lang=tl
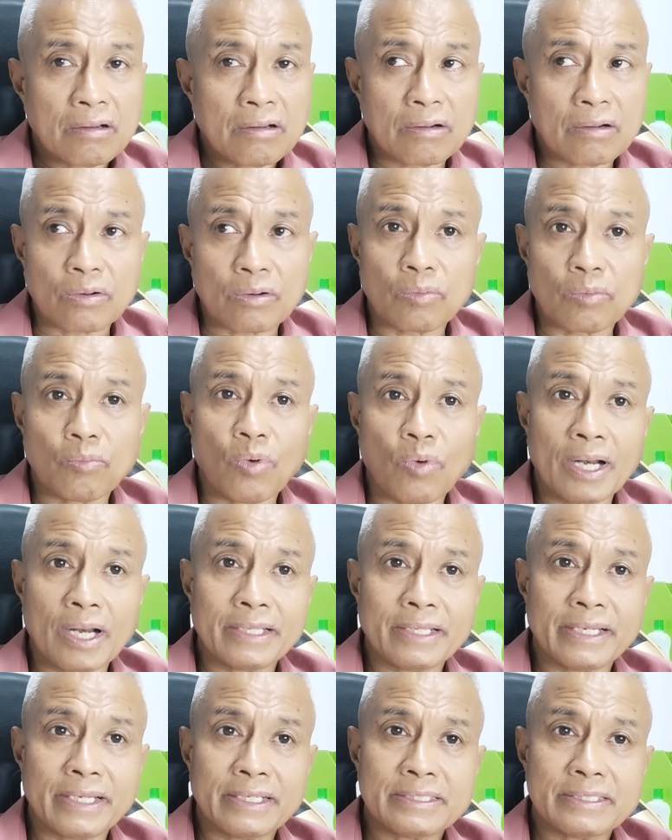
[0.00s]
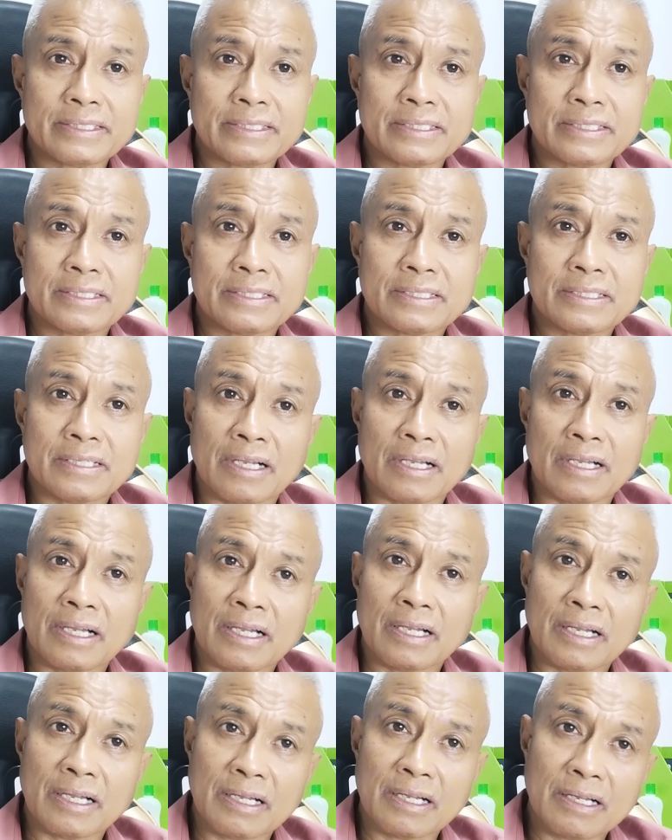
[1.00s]
Romualdez,
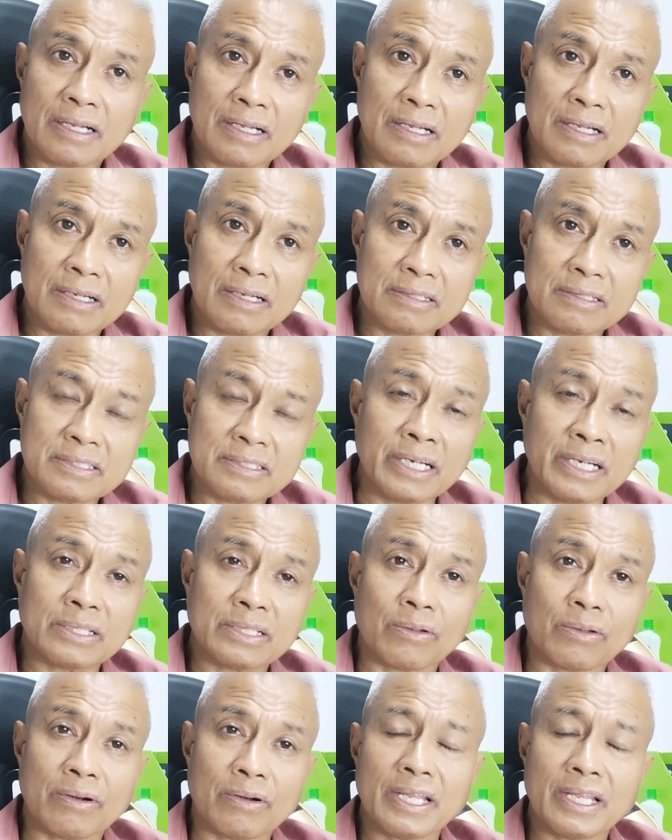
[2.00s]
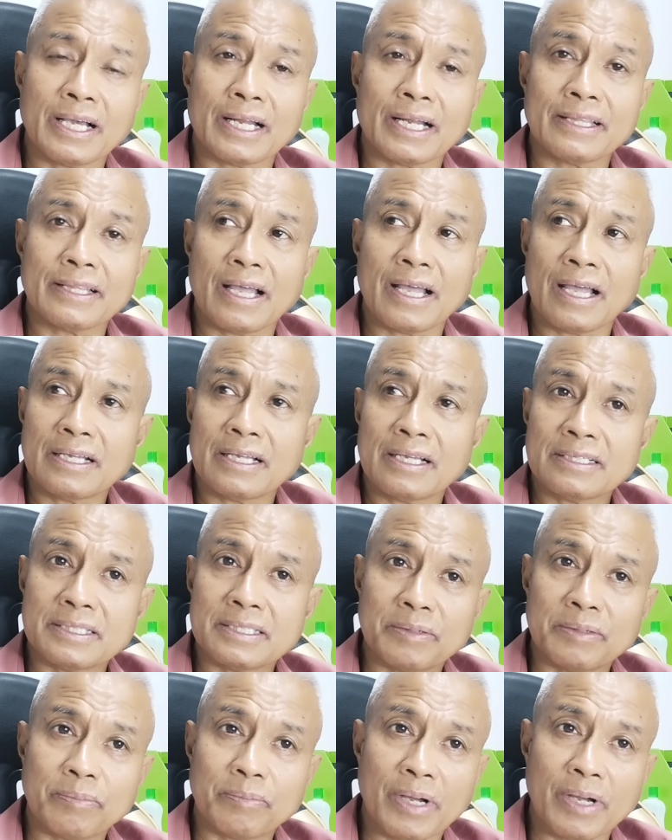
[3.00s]
uh, Senator Ligarda,
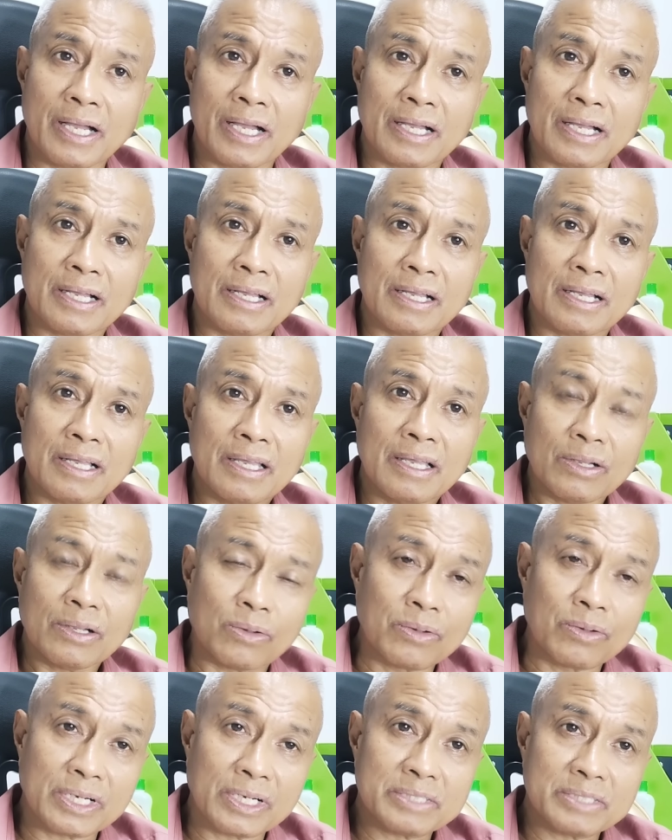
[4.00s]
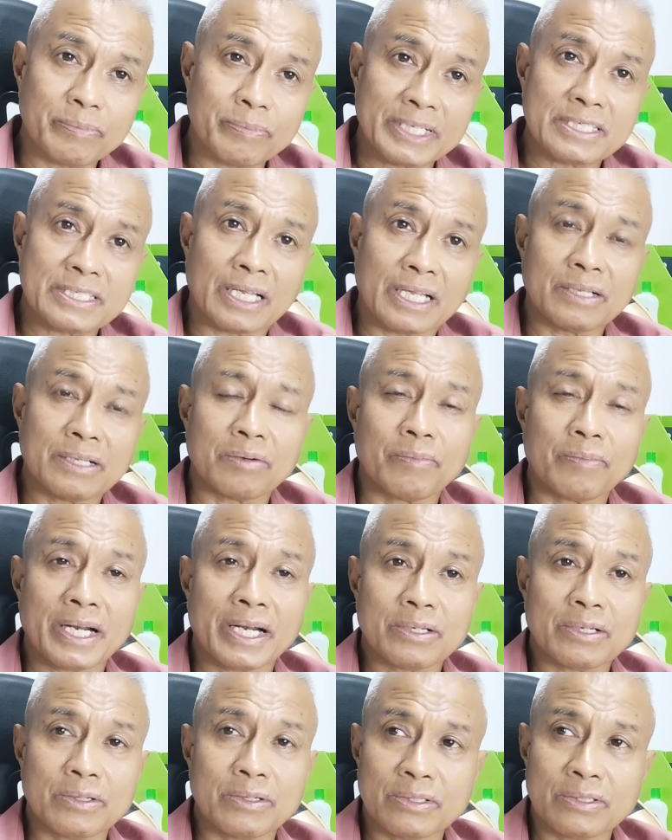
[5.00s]
sino pa, Congressman Sandro
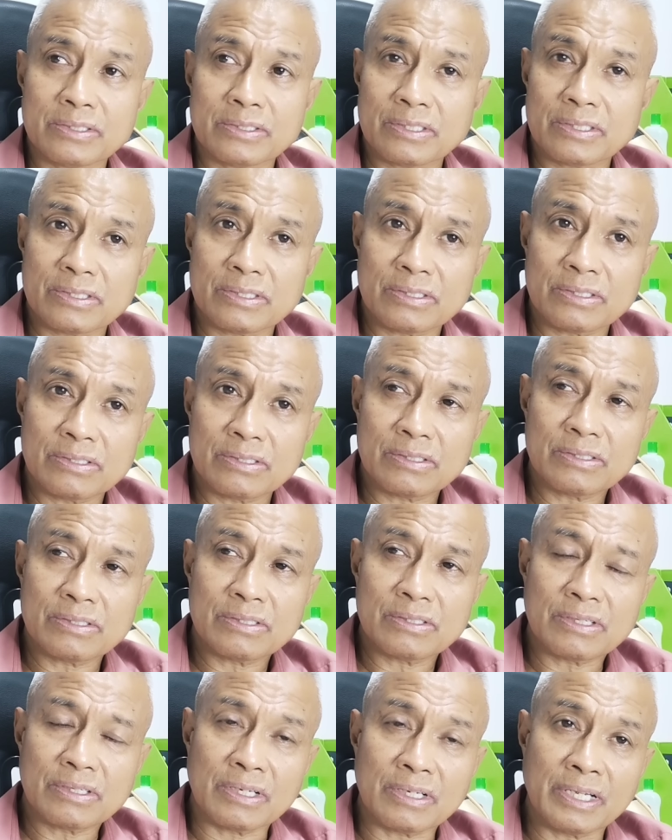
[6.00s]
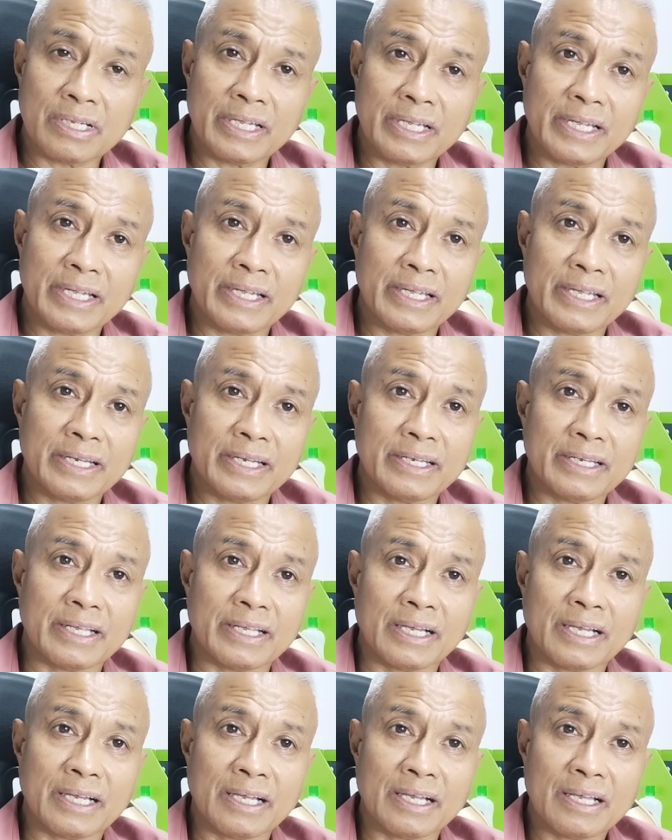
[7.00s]
Marcos, and
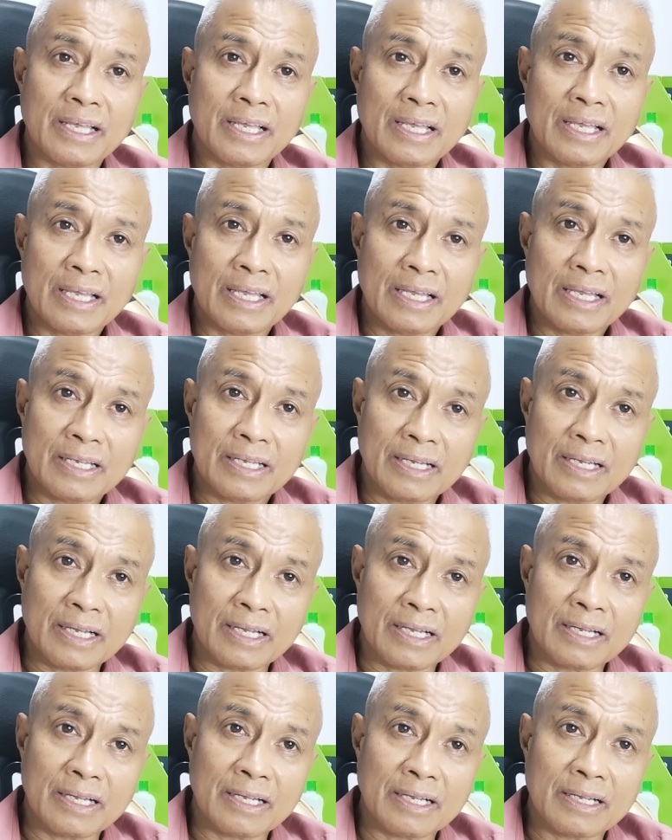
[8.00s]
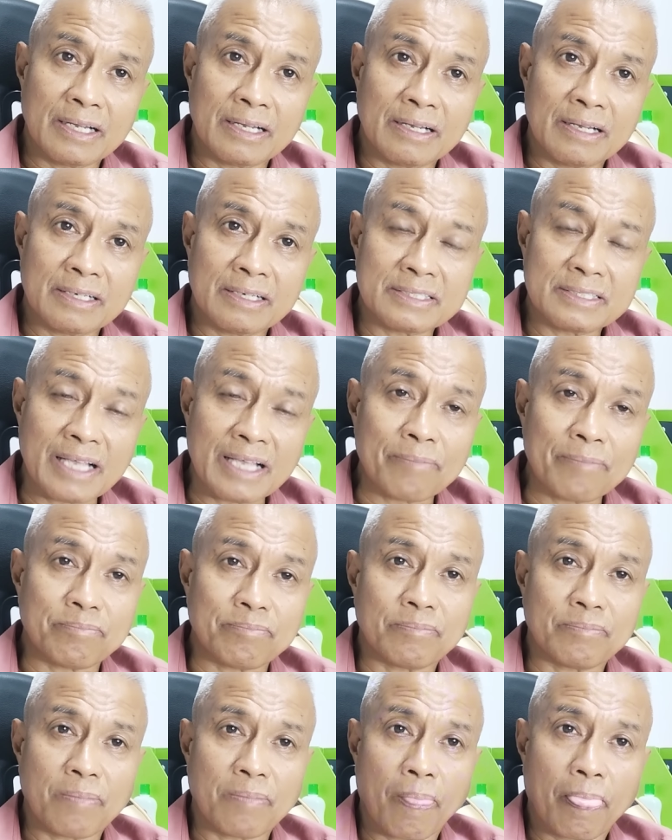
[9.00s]
uh, uh, SAP,
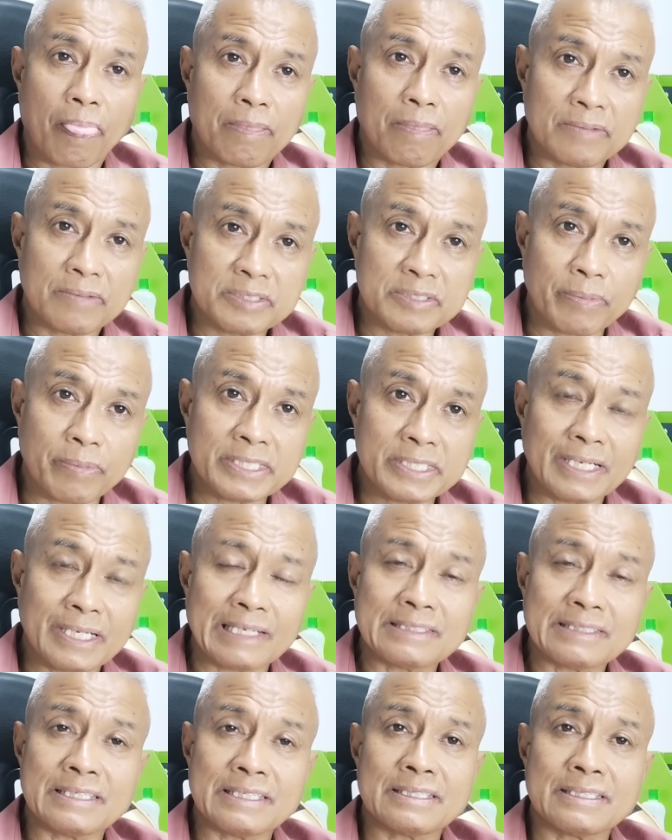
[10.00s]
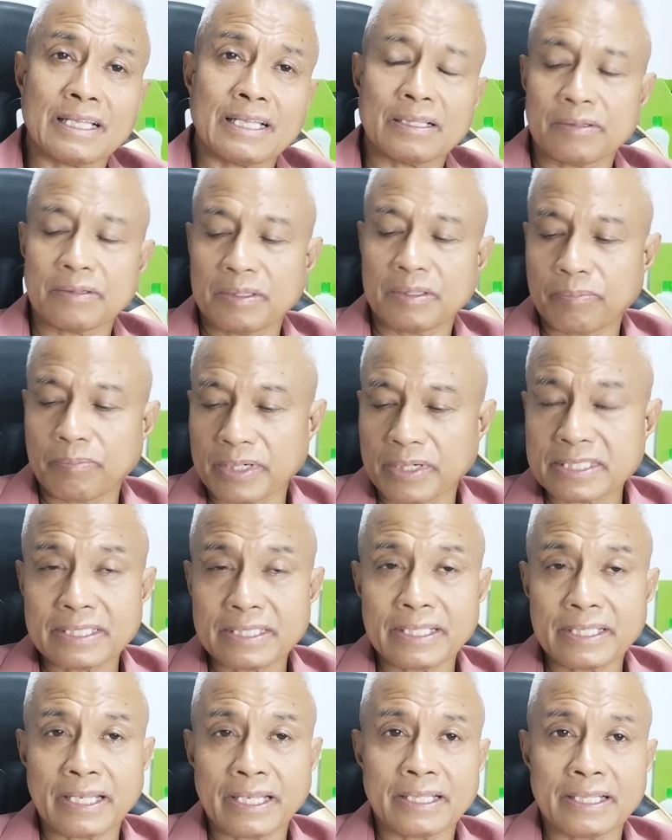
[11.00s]
Special Assistant to the
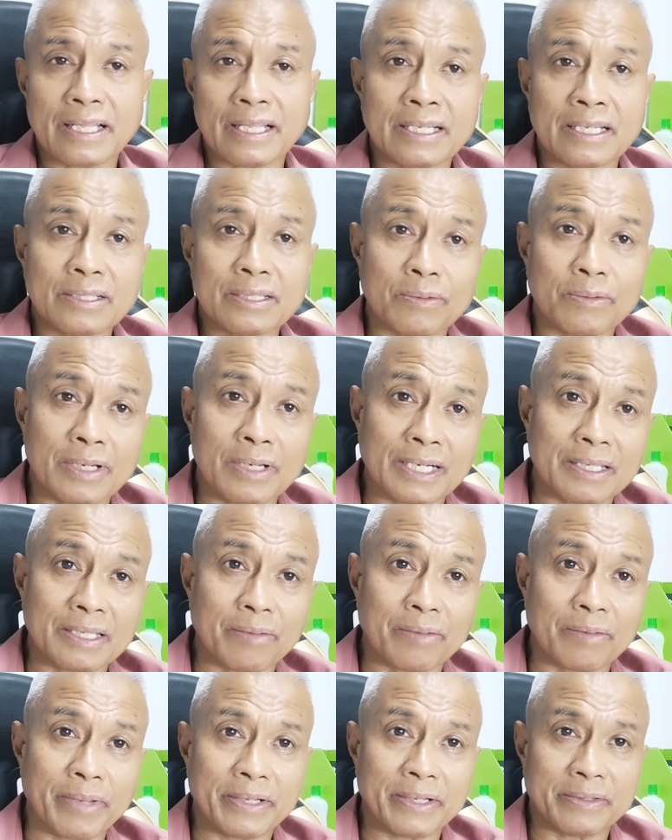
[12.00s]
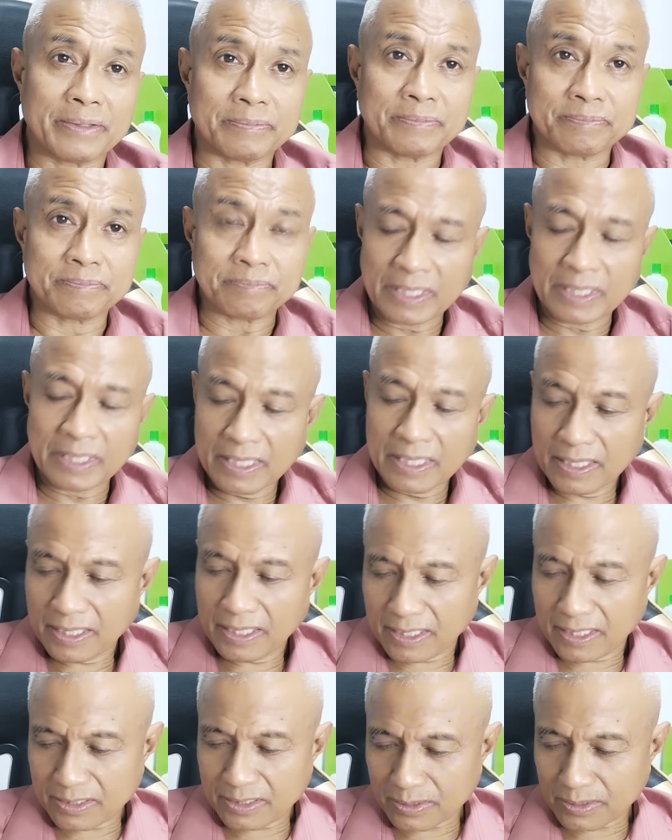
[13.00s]
President Anton Lagdameo.
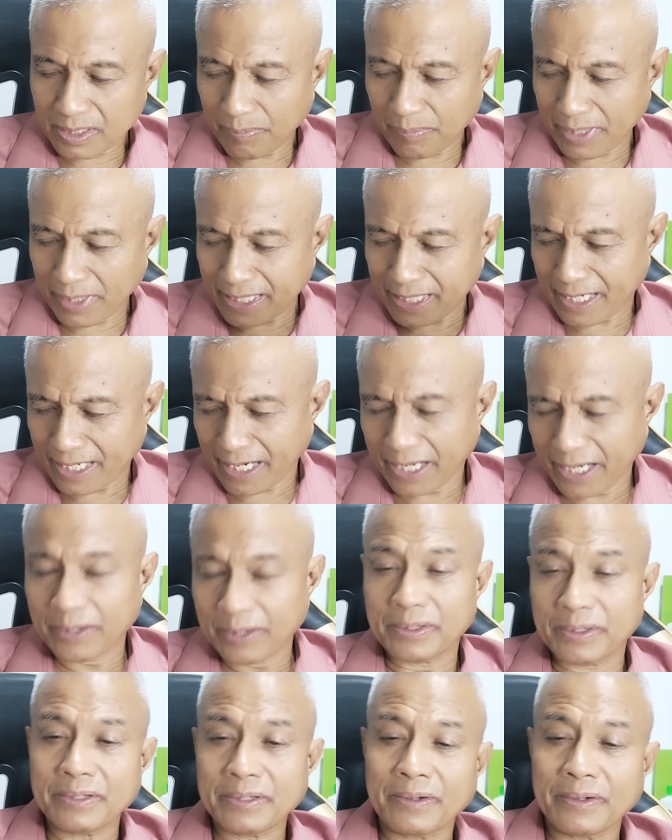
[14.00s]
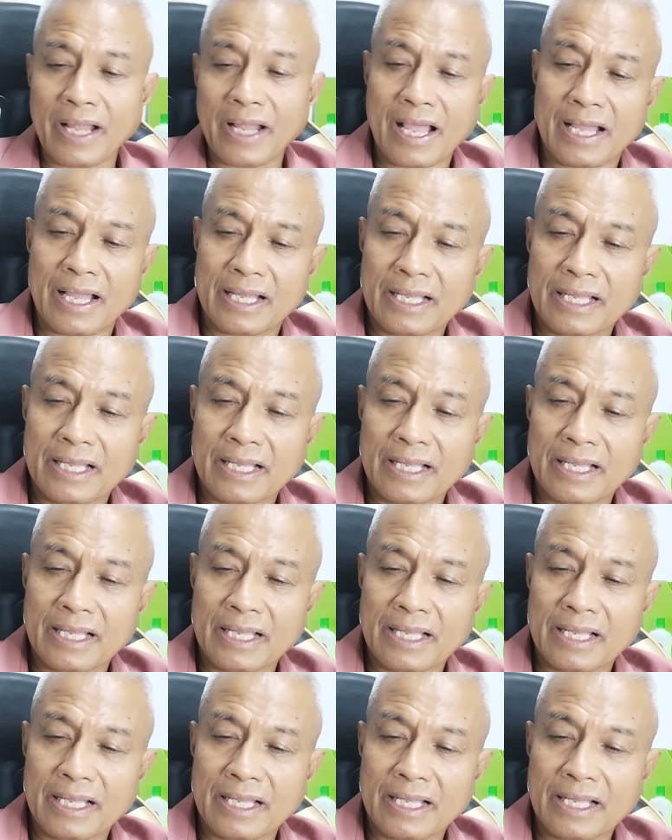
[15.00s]
So sa meeting na yon, yun na,